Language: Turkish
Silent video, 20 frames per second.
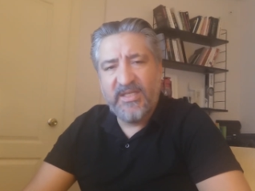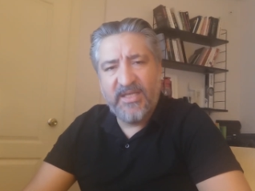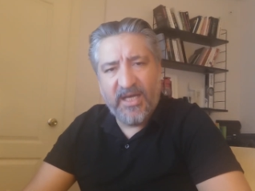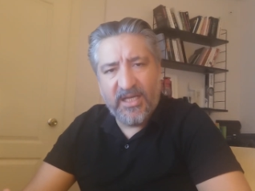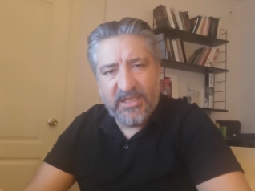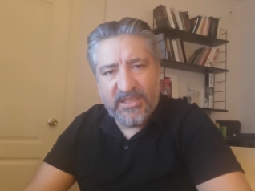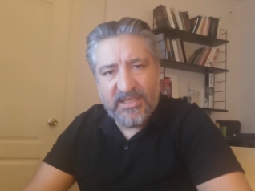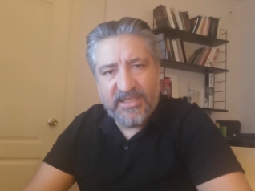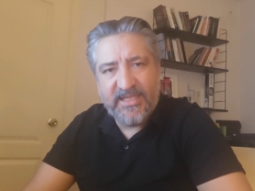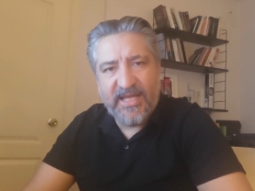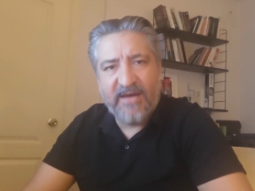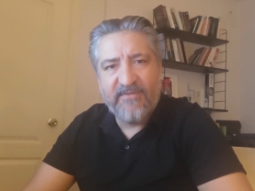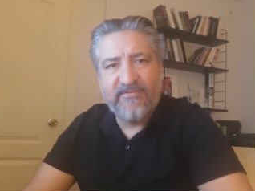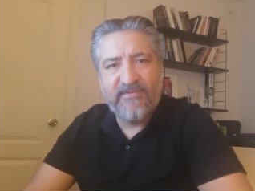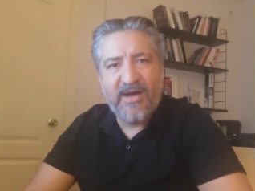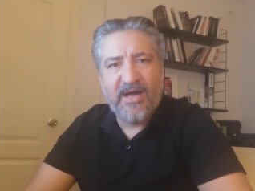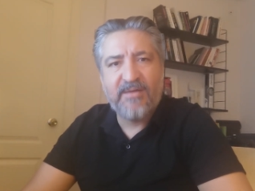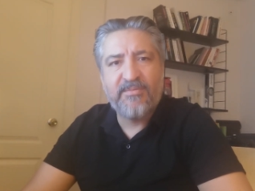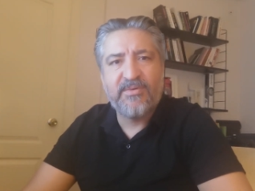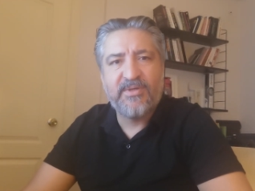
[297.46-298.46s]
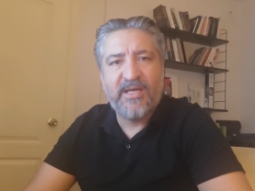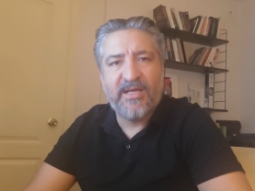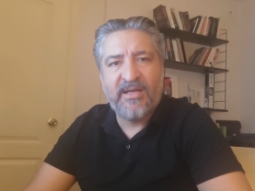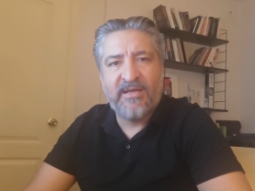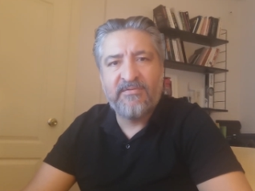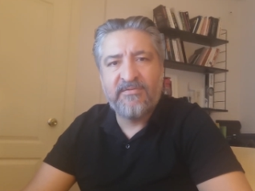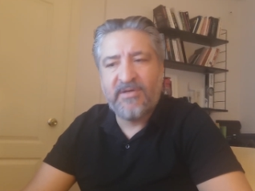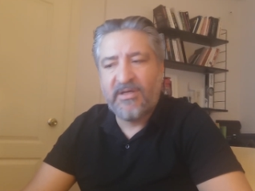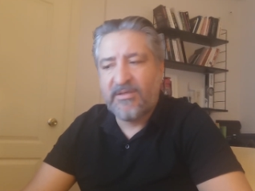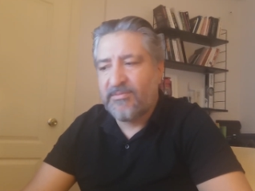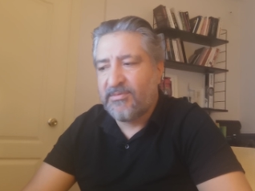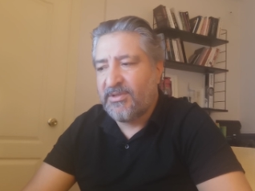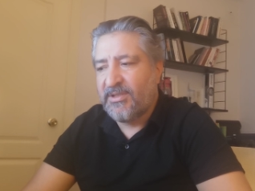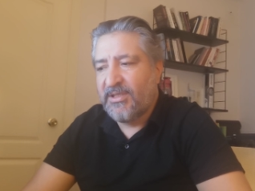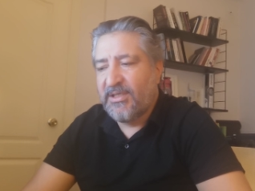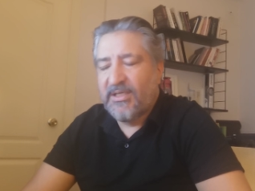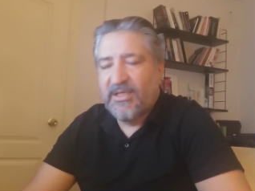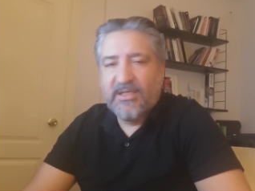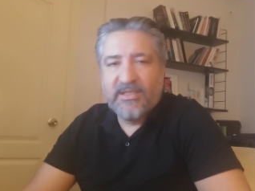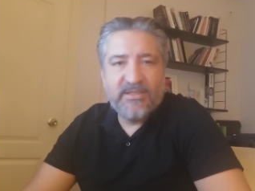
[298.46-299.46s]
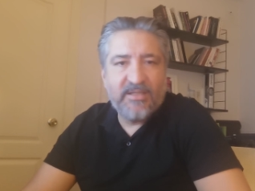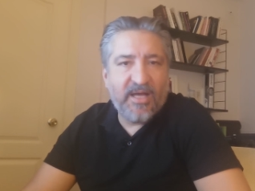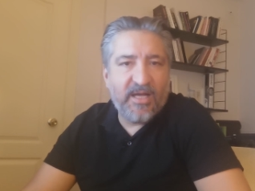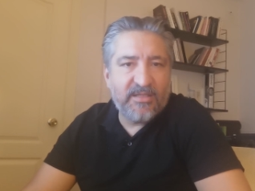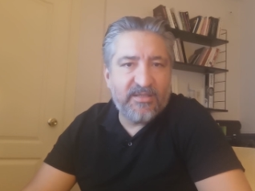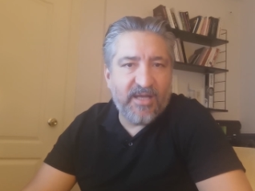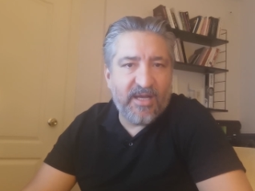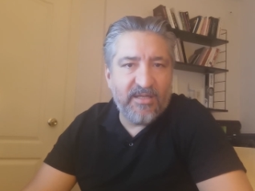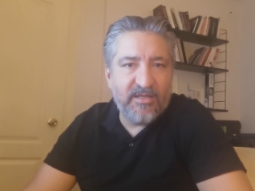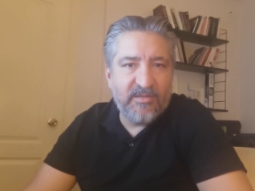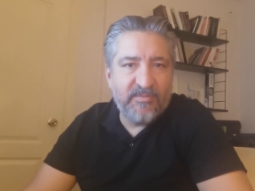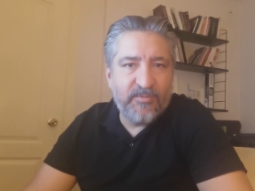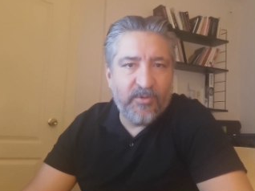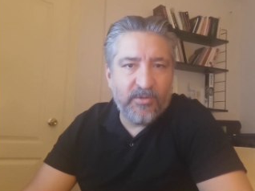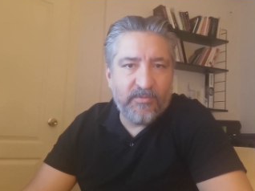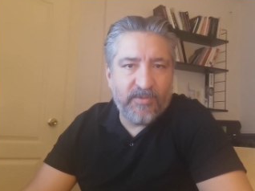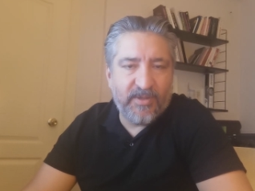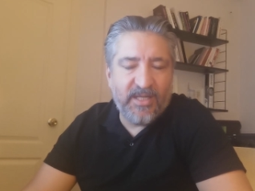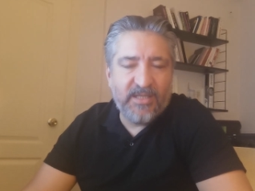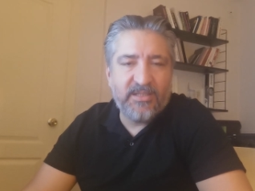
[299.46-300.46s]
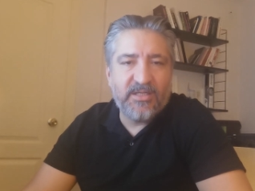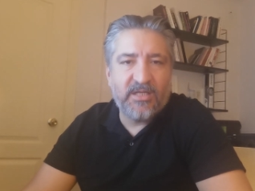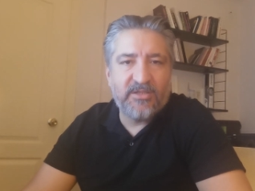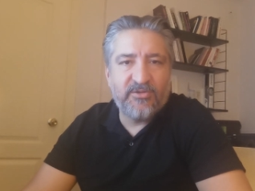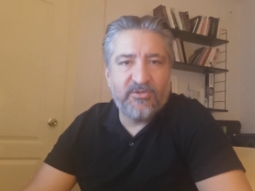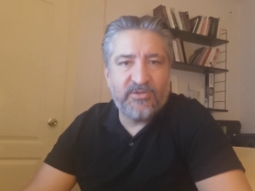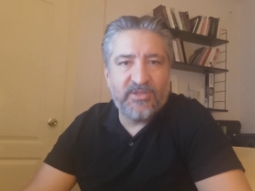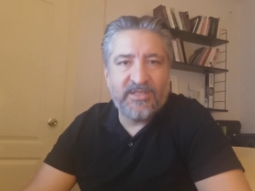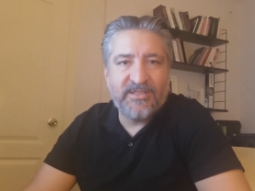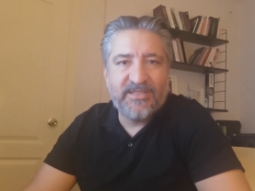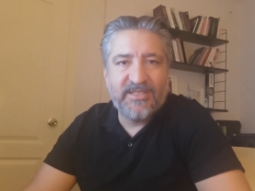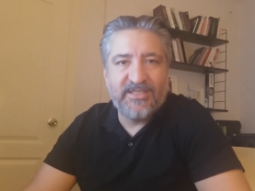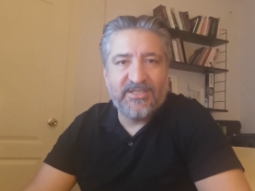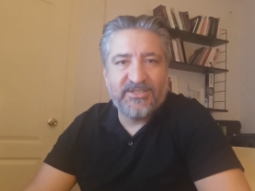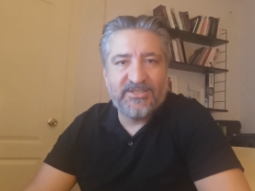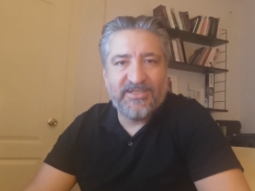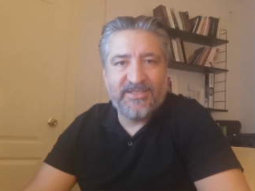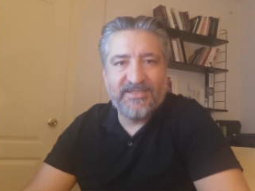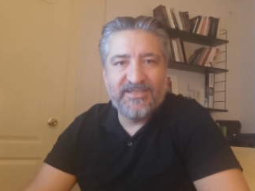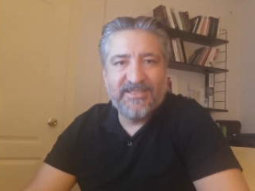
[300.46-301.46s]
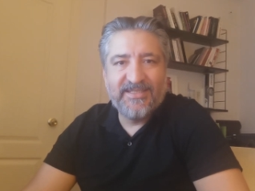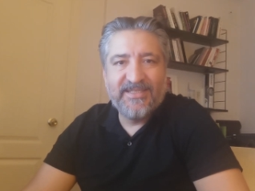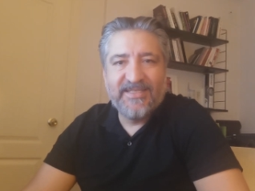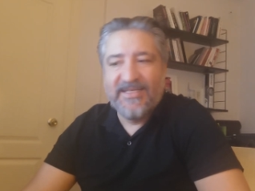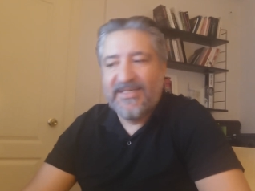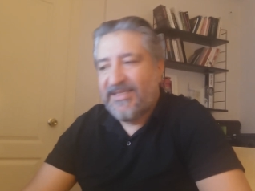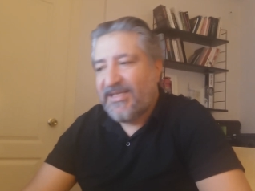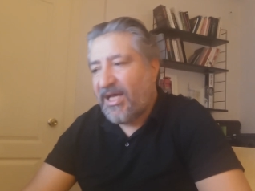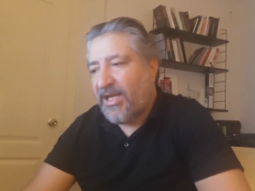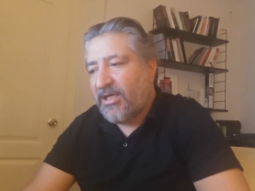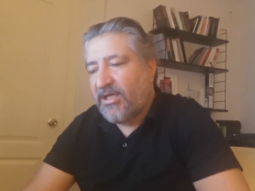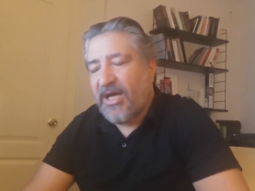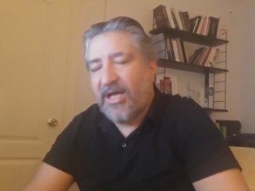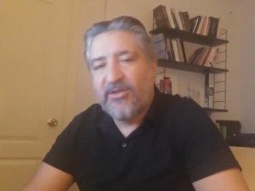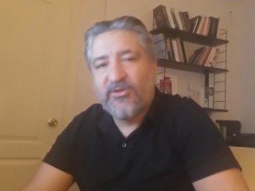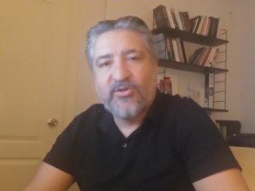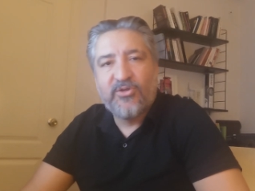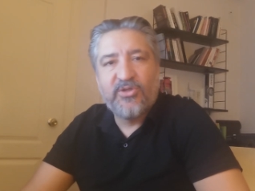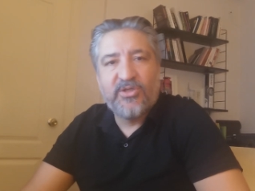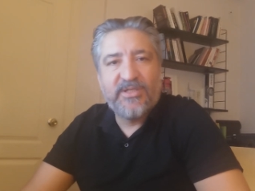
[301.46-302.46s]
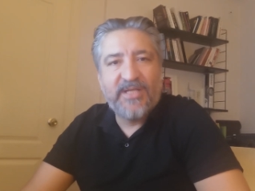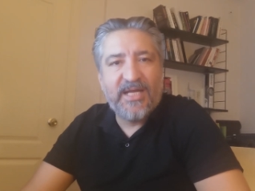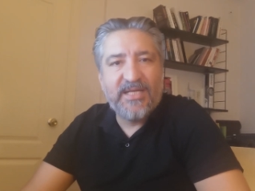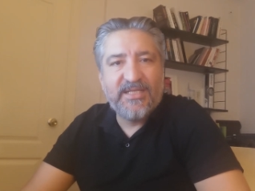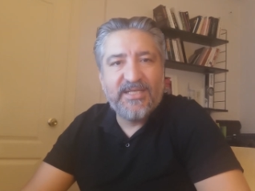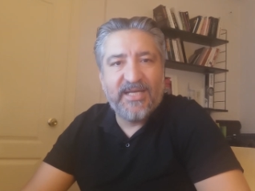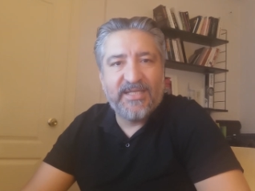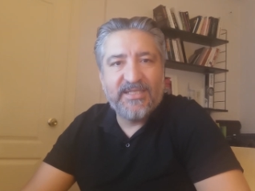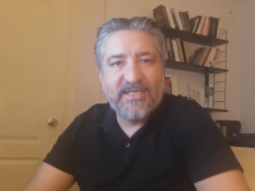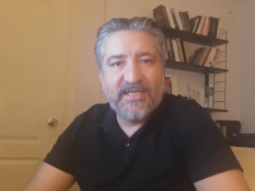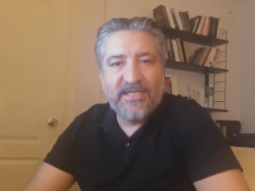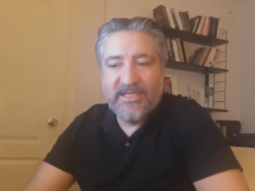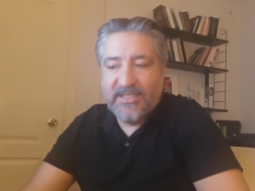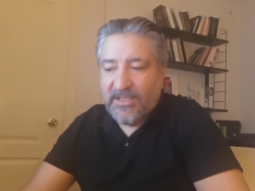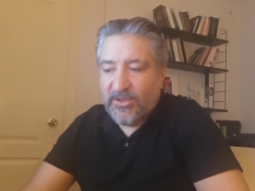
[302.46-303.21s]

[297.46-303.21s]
Yani giden var mı, gelen var mı? Daha Tyler Boyd falan kadroda arkadaşlar. Yani kadroda derken